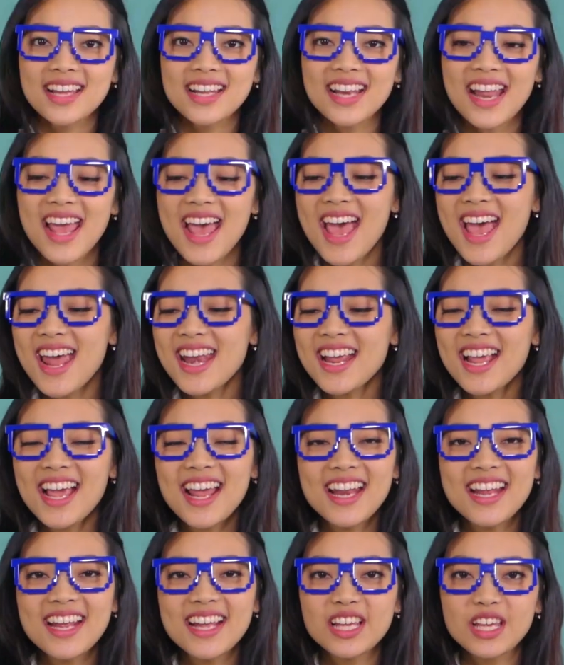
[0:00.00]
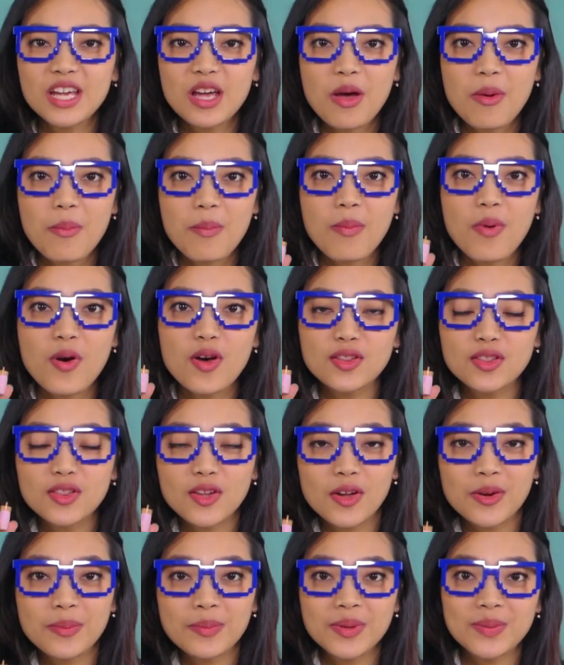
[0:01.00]
nah adik-adik
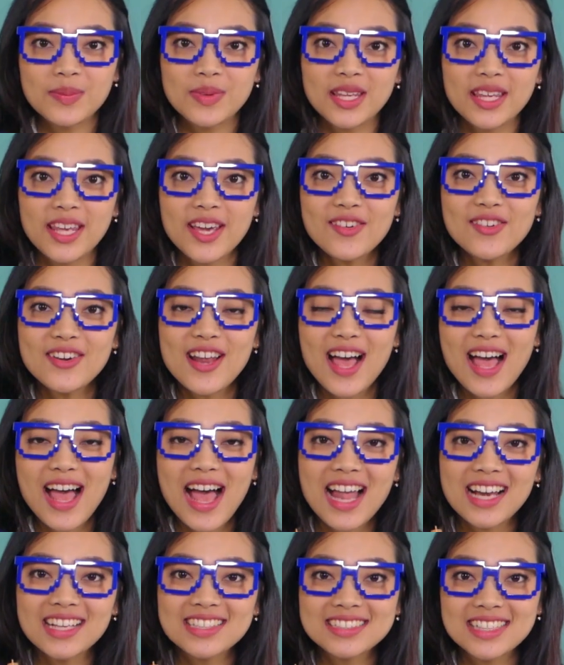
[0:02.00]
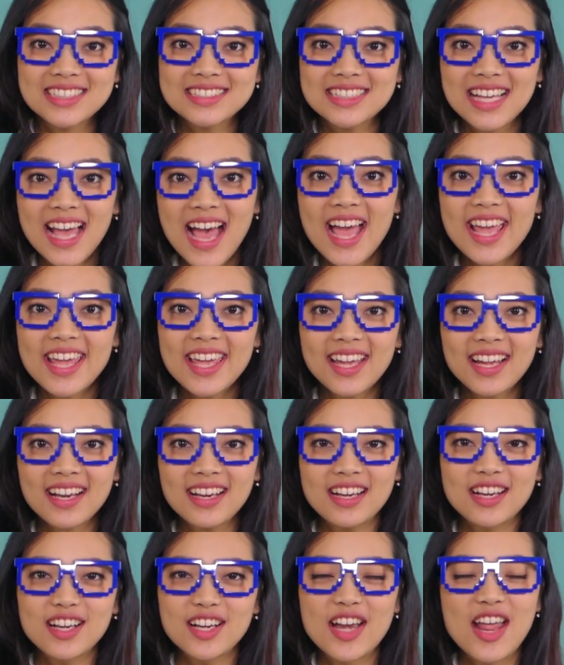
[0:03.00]
botol miminya udah Kak Alis kasih air
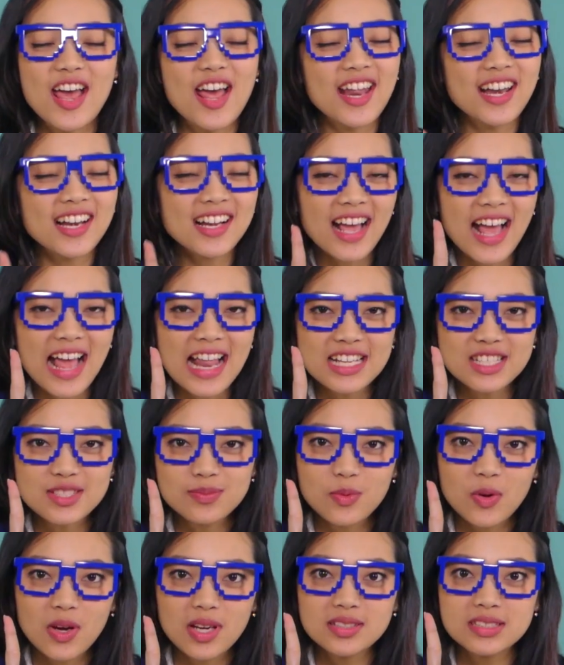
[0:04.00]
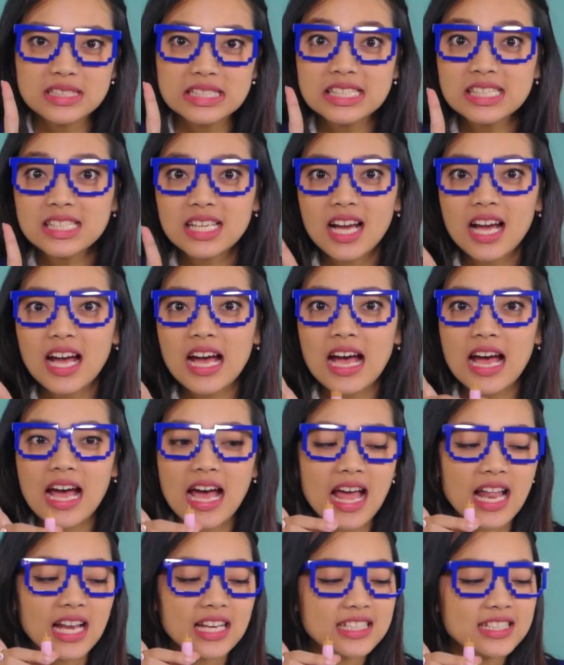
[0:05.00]
dan Kak Alis mau kasih
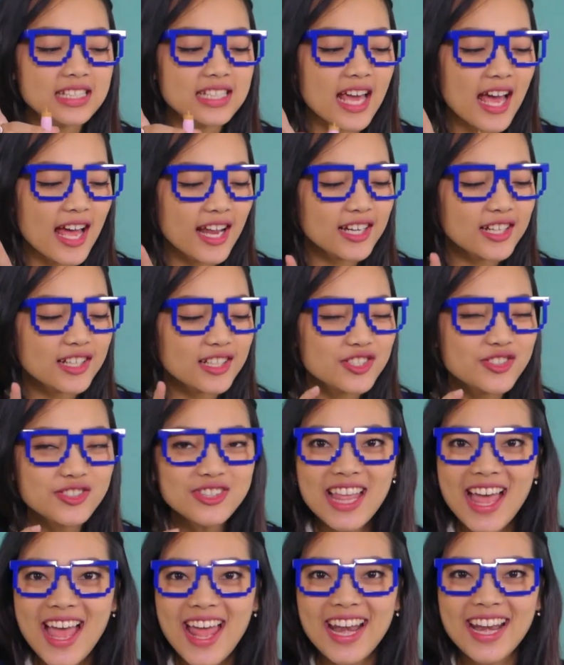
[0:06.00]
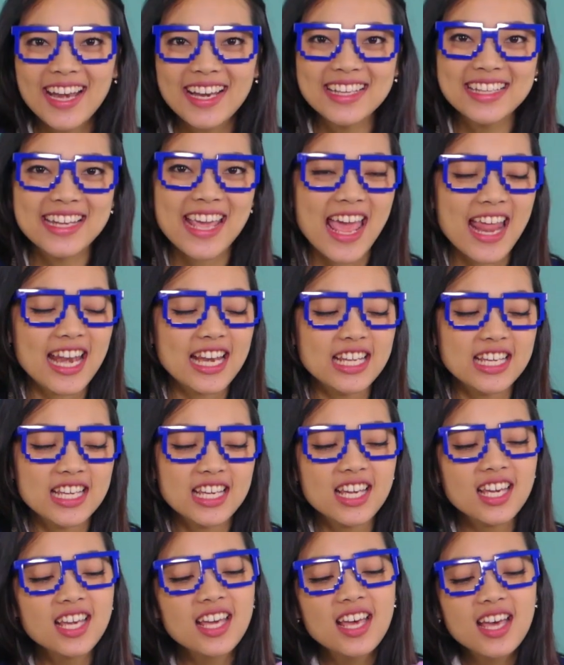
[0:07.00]
kalian kejutan
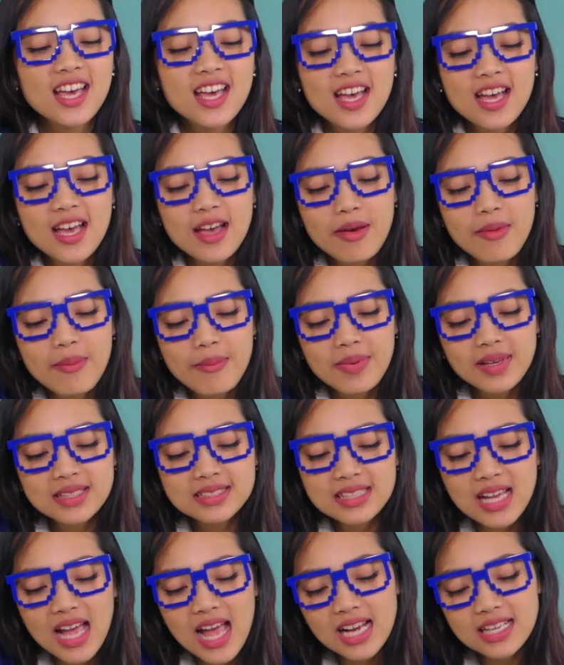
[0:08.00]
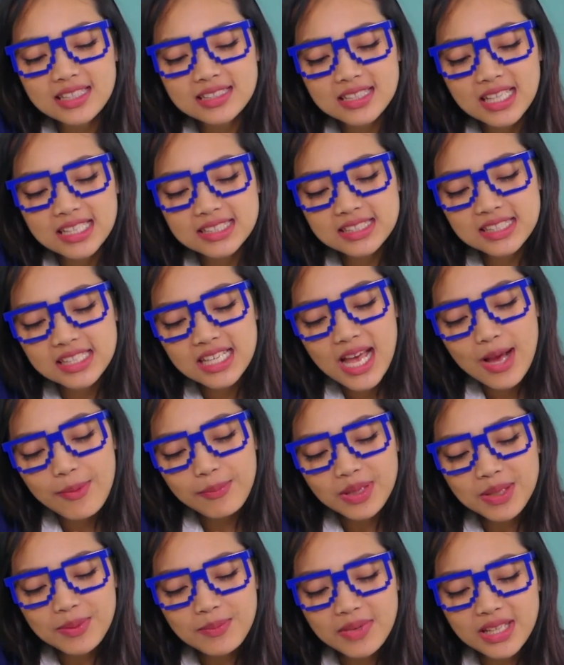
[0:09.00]
jadi pas Kak Alis kasih dia
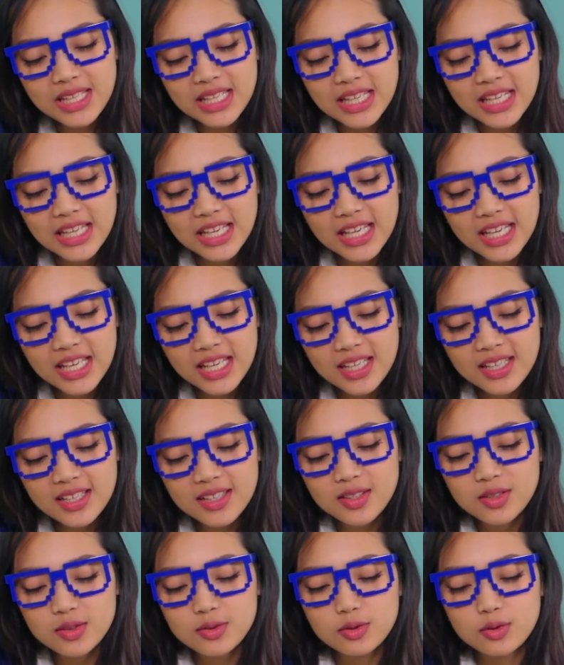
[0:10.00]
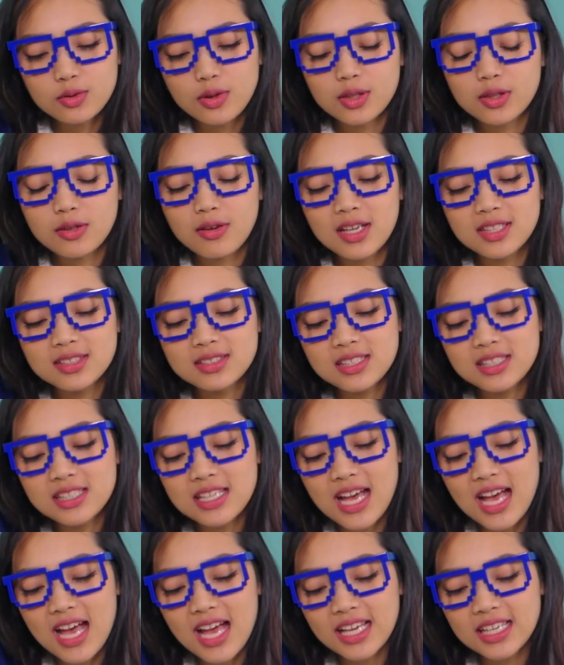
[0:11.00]
mimi tuh atau kasih
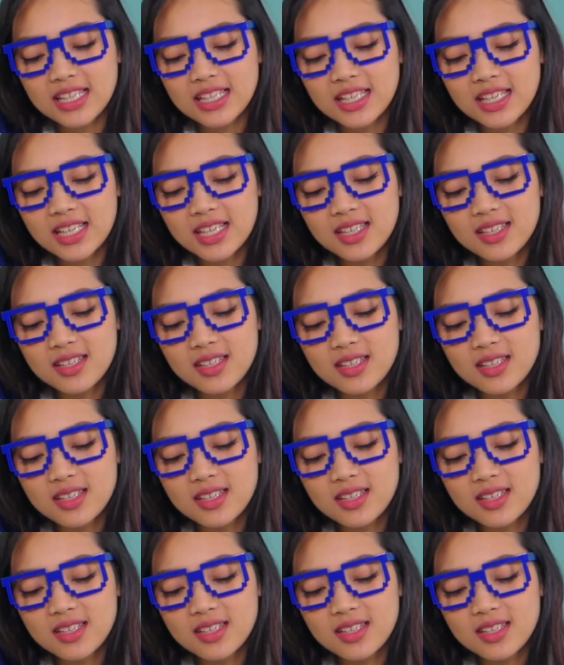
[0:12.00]
dia air